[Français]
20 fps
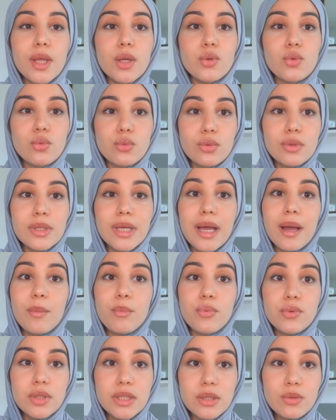Donc un
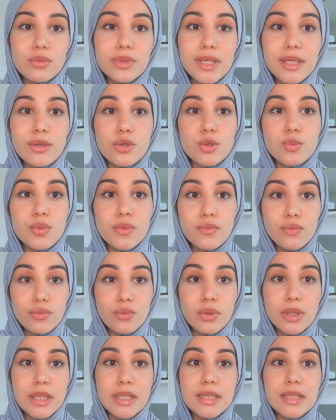petit conseil que je peux vous donner,